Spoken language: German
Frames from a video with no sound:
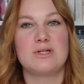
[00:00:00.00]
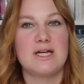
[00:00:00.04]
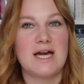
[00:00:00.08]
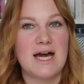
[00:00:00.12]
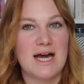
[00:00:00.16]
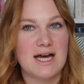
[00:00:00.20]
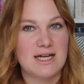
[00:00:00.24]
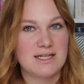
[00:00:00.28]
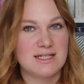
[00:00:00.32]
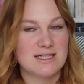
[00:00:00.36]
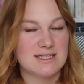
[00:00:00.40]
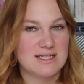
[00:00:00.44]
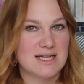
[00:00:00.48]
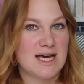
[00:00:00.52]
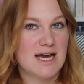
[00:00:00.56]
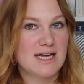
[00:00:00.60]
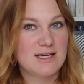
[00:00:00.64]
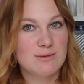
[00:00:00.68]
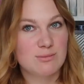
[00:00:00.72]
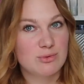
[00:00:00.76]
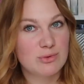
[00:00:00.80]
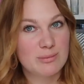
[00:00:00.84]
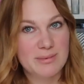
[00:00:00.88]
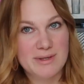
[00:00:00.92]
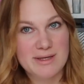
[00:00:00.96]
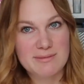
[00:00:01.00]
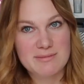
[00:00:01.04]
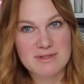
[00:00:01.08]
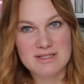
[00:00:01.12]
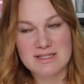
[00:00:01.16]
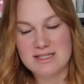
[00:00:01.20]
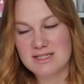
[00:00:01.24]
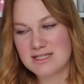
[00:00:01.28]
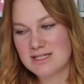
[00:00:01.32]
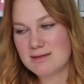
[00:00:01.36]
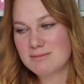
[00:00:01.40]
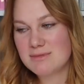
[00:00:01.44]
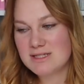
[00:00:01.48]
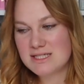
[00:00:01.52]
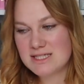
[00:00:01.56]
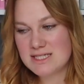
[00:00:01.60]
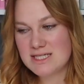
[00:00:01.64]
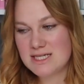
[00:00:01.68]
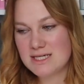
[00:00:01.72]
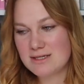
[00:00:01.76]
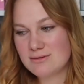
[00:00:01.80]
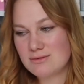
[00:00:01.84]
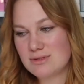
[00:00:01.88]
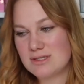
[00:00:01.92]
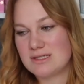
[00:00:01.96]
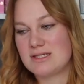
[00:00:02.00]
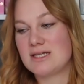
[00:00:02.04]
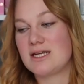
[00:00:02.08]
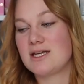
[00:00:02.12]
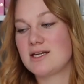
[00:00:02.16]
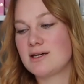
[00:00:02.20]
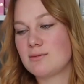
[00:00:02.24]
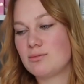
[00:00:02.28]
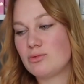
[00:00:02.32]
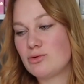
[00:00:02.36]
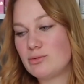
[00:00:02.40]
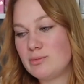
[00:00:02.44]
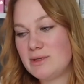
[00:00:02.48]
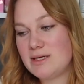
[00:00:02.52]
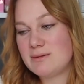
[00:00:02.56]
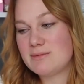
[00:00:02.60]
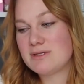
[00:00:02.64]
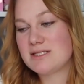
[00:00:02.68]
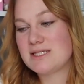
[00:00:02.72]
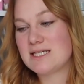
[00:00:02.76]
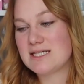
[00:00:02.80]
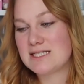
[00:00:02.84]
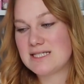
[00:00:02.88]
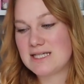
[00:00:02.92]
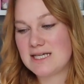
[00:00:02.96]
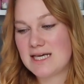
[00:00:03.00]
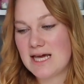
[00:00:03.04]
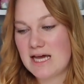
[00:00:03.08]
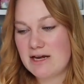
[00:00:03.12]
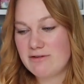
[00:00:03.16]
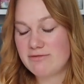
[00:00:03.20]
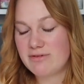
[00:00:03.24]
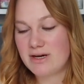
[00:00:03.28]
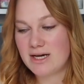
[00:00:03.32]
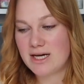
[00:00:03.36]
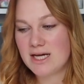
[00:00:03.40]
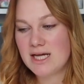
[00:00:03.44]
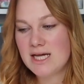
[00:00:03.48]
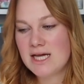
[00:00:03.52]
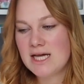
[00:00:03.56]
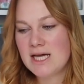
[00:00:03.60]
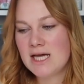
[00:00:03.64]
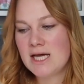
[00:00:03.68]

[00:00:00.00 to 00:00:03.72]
der, das eine Problem, das ich damit sehe. Und das andere Problem ist, dass ich einfach